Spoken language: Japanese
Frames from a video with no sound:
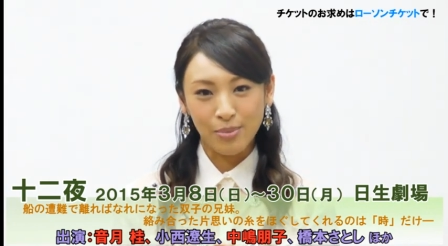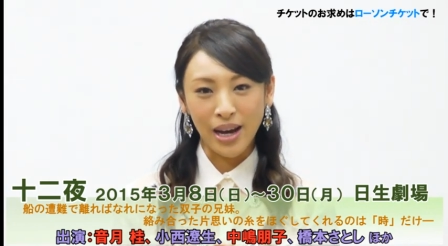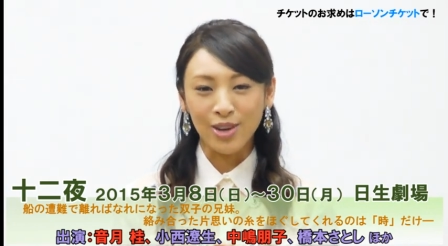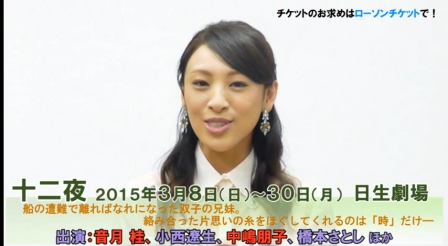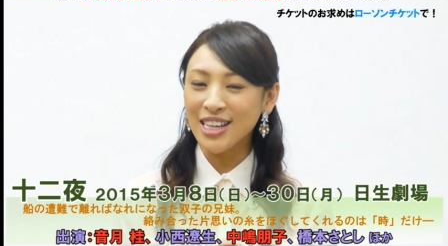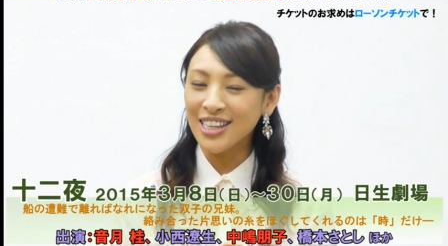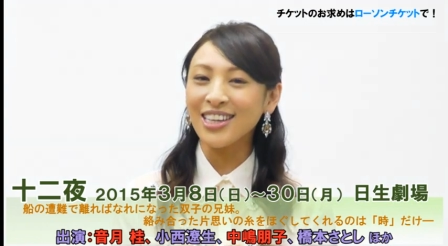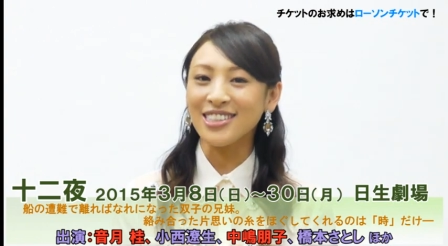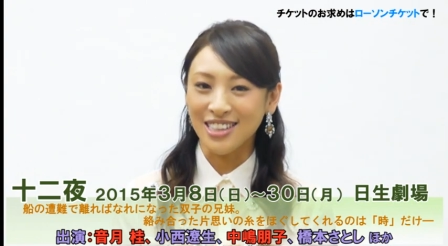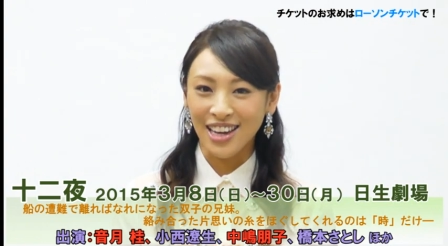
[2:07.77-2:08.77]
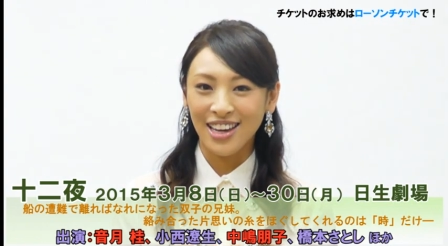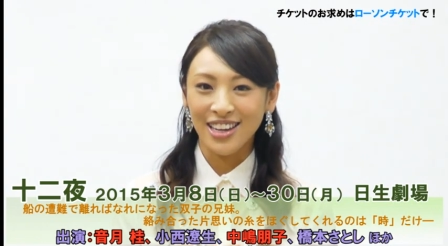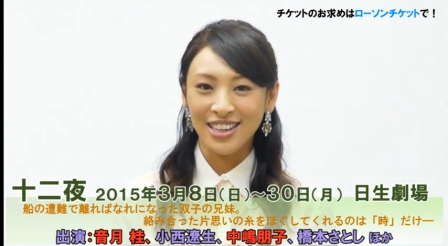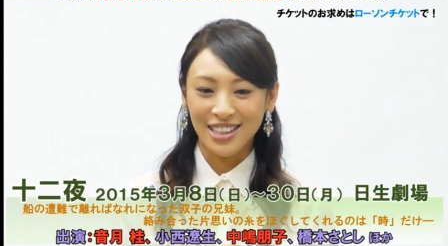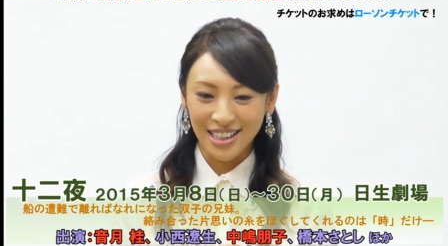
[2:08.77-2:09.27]
まあ、春先ですね
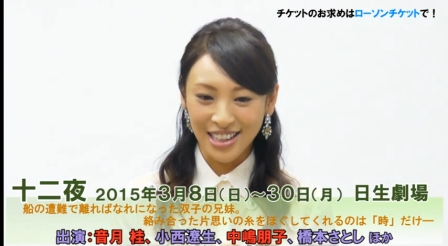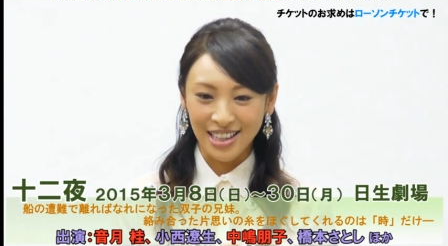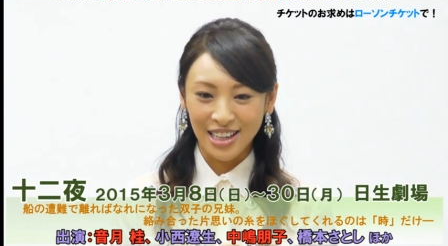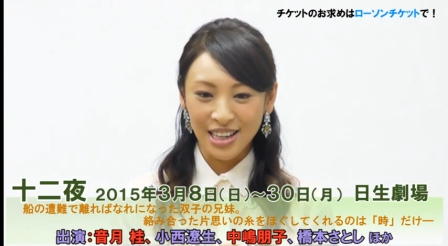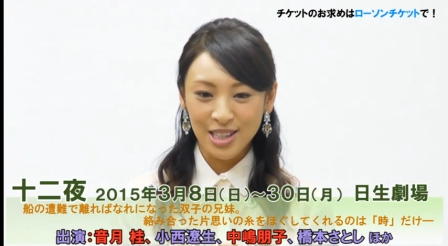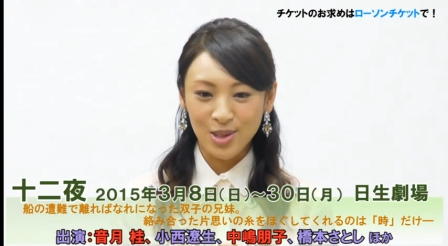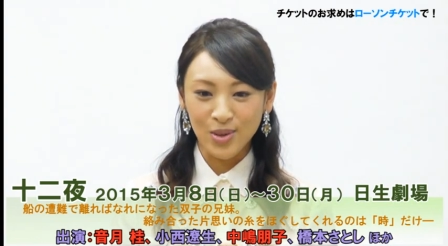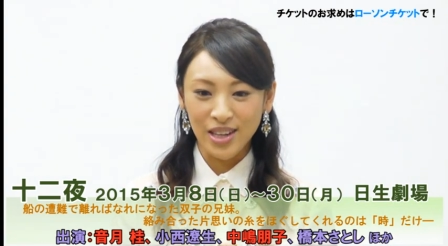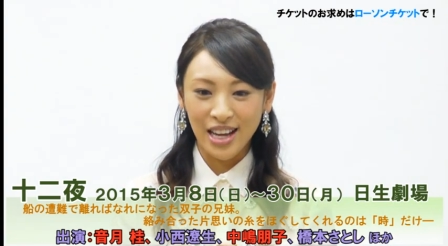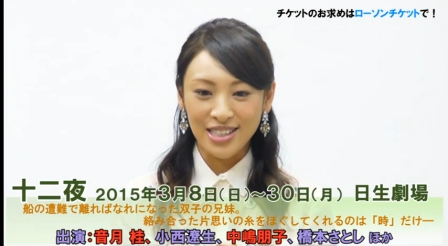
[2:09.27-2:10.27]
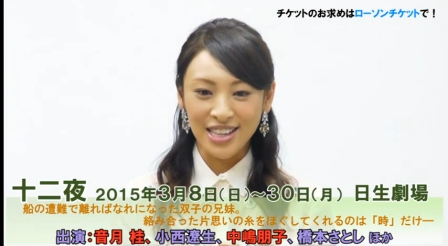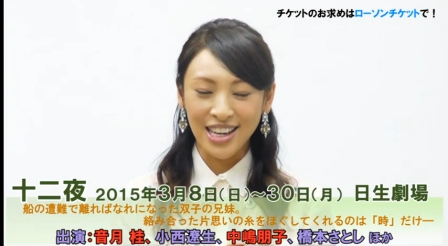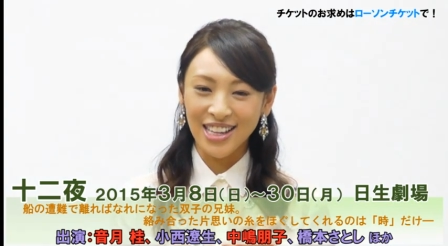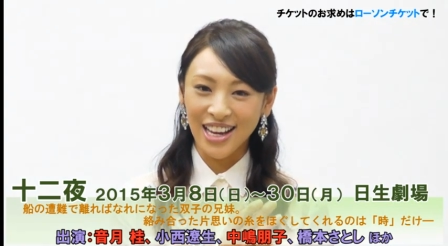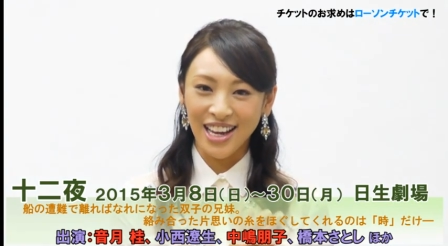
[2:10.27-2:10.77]
に、そんな素
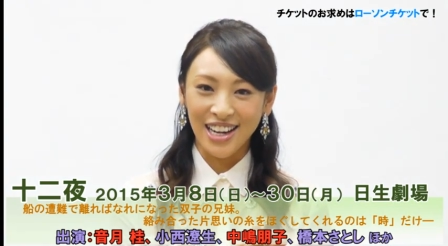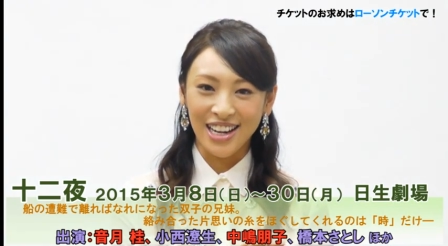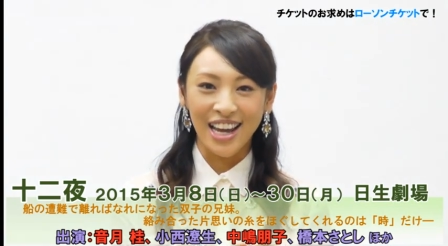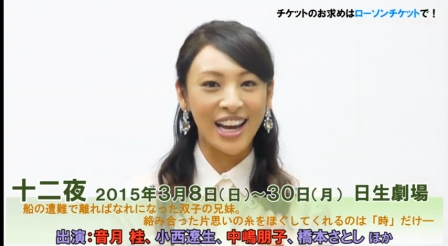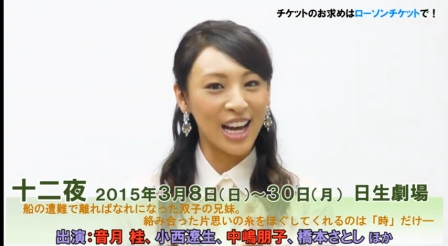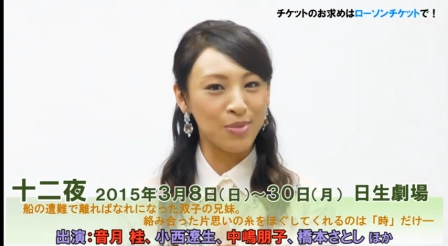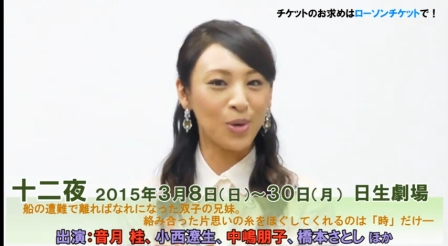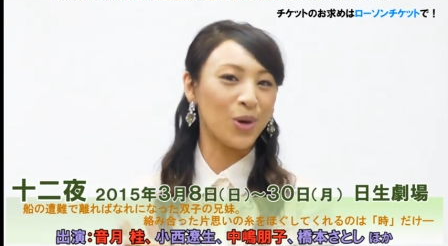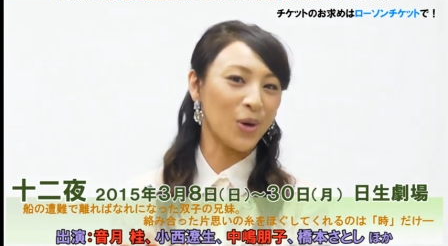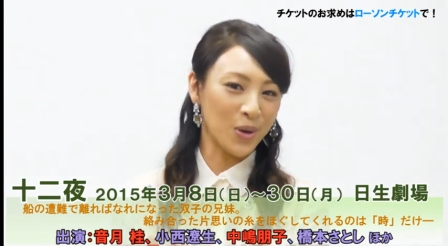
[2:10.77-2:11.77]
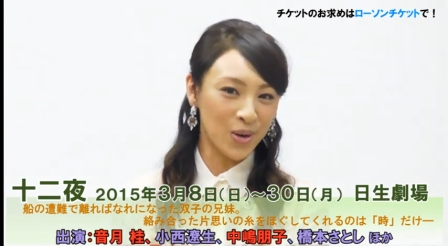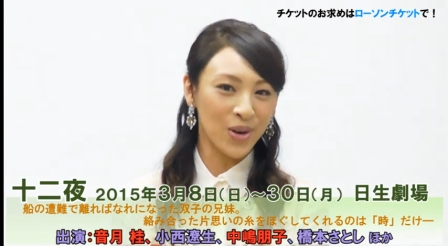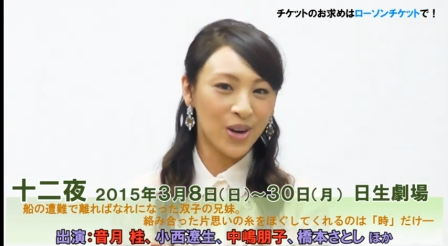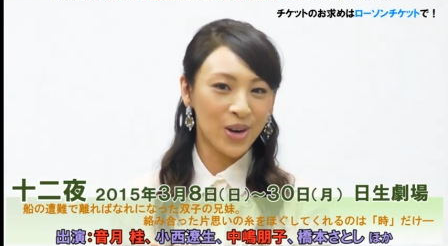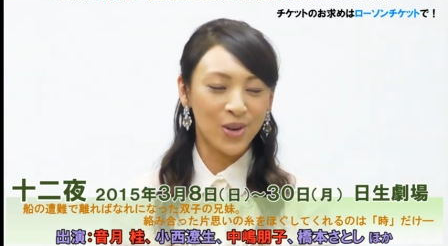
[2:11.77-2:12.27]
敵な恋愛模様を